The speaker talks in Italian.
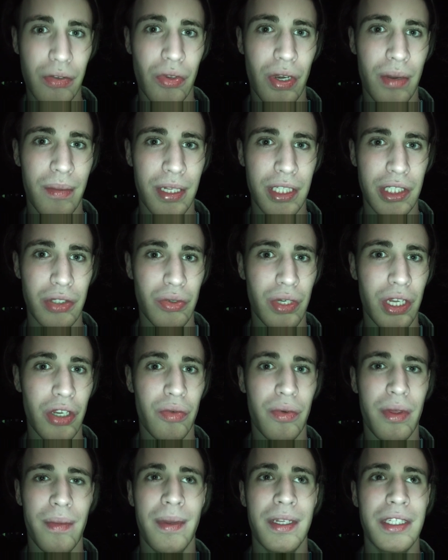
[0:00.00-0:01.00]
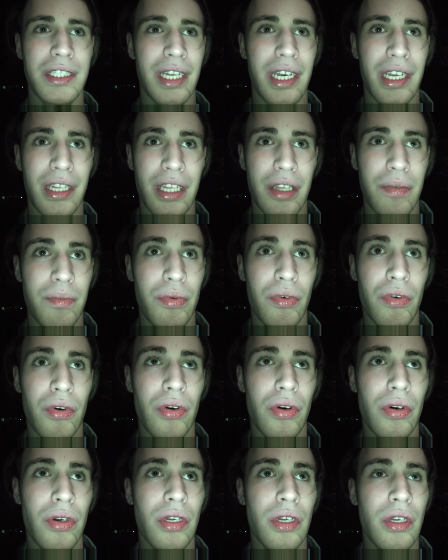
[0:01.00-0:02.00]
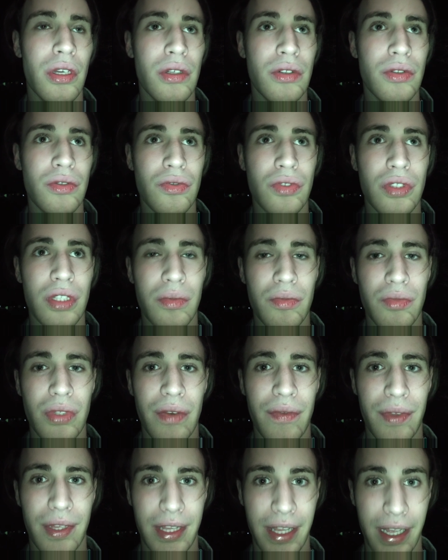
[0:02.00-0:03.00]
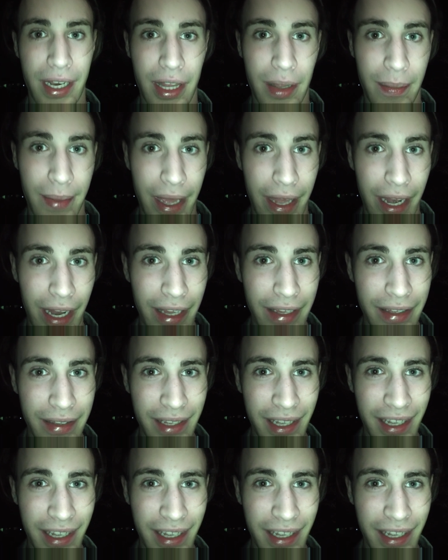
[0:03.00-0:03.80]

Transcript: tu ne mangi uno è come mangiare tipo una ventina di mele